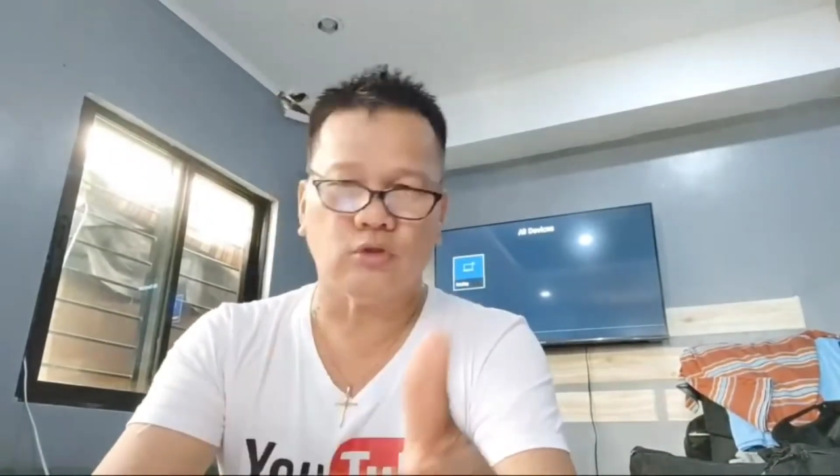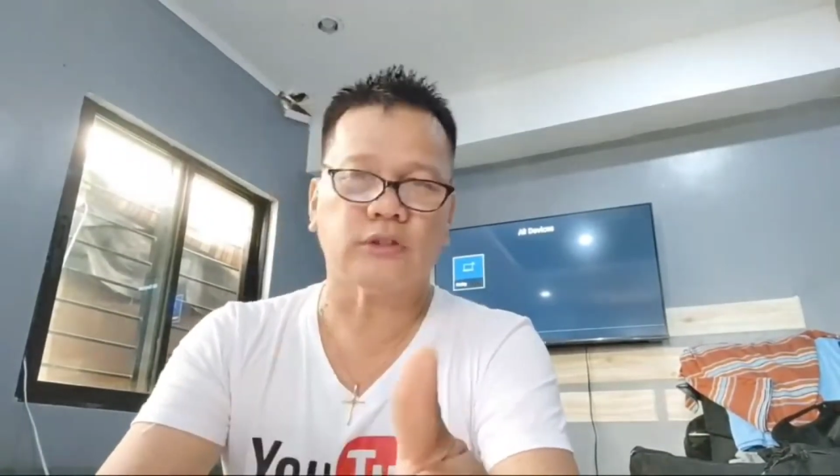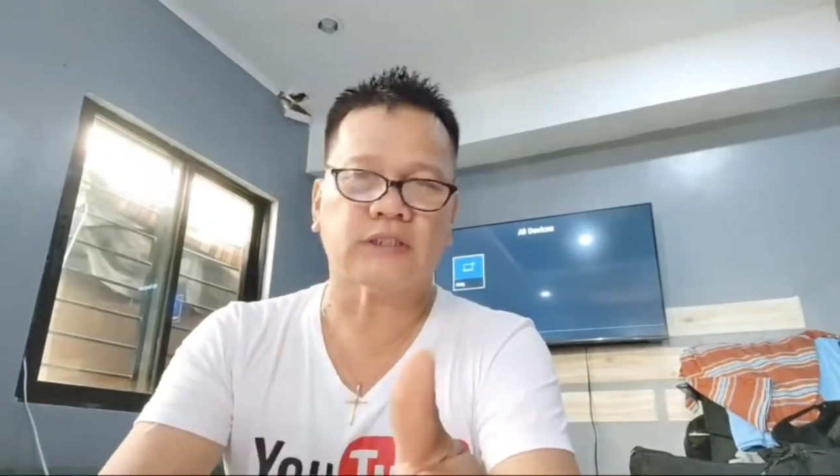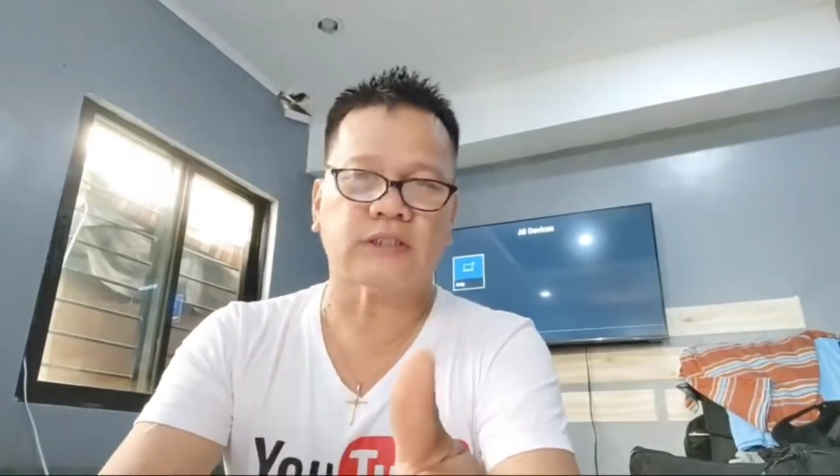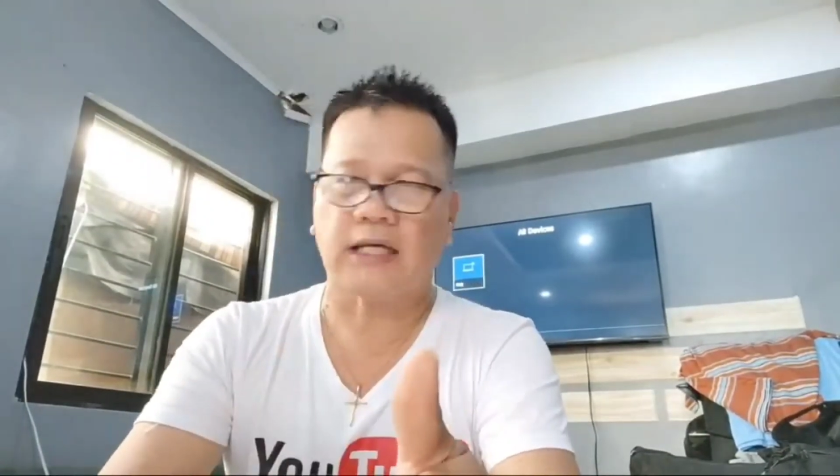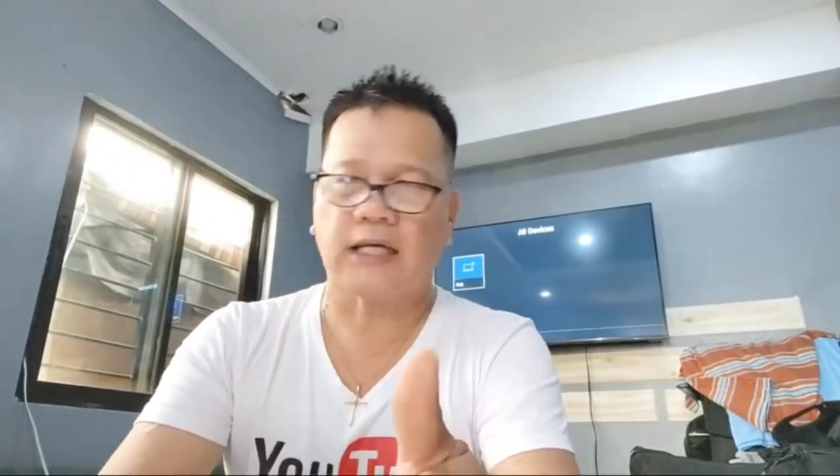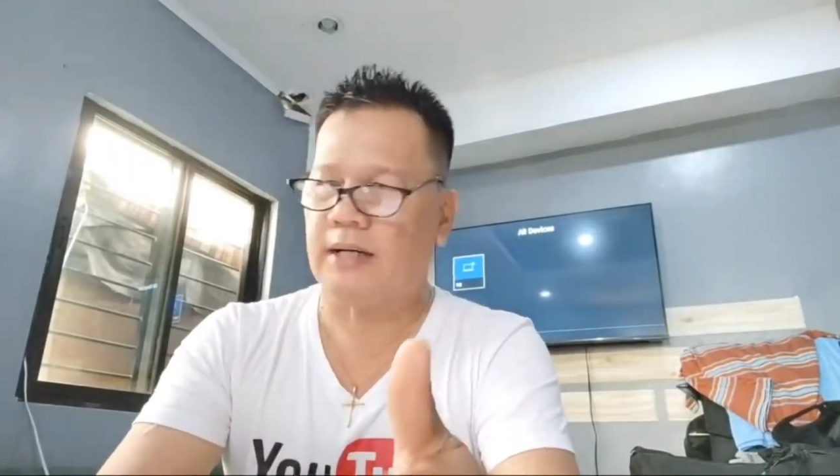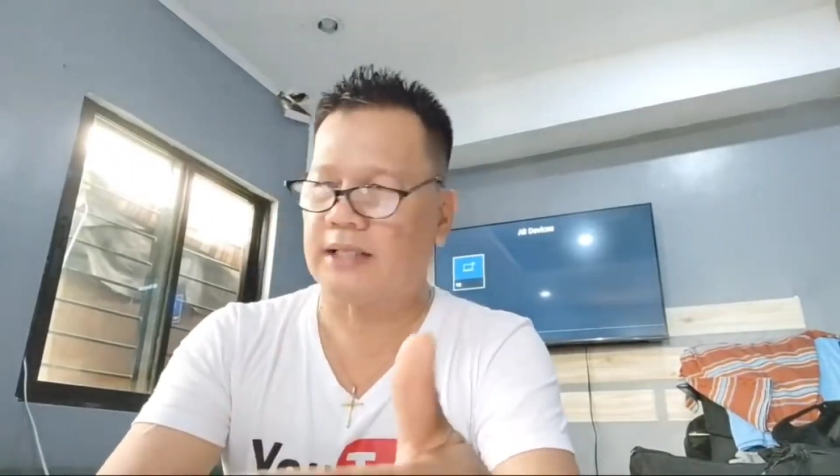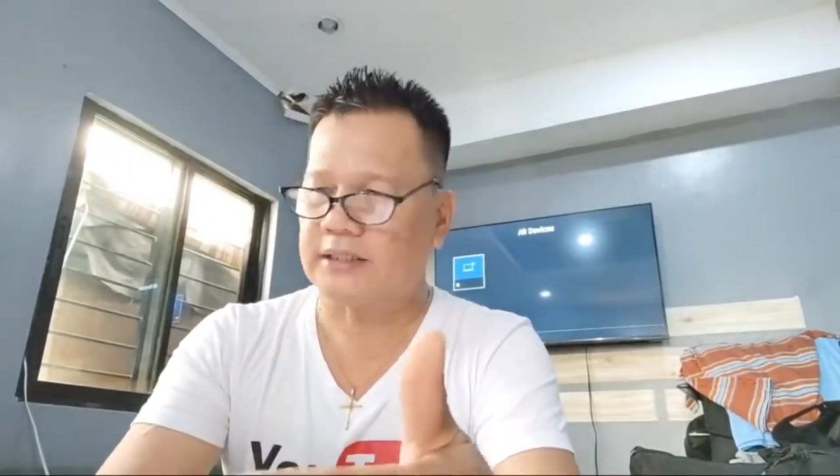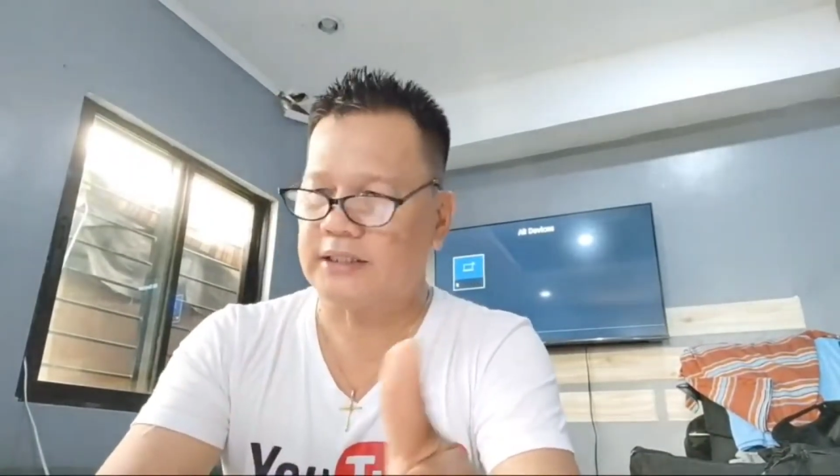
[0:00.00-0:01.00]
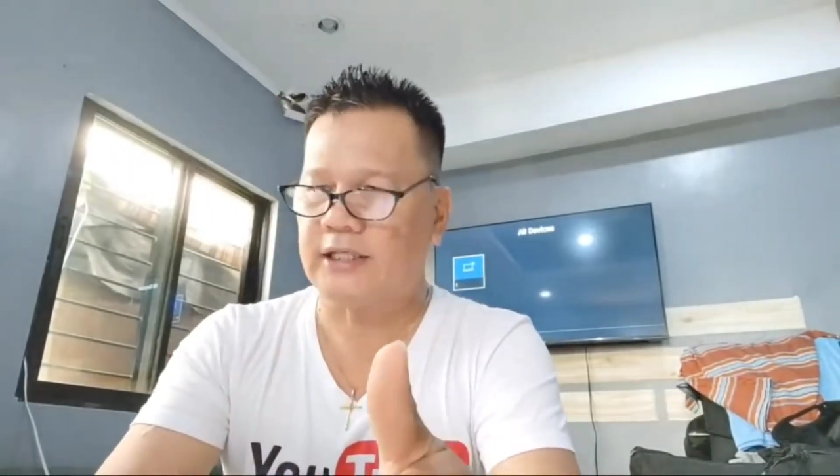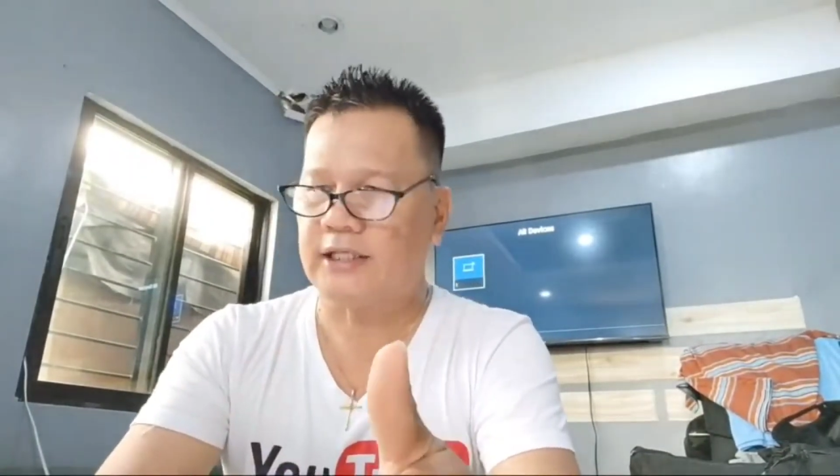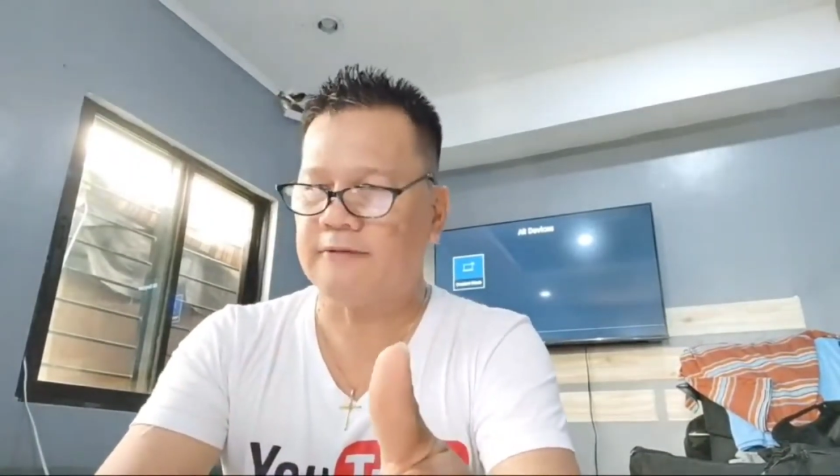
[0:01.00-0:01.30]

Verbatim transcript: din sa batang yan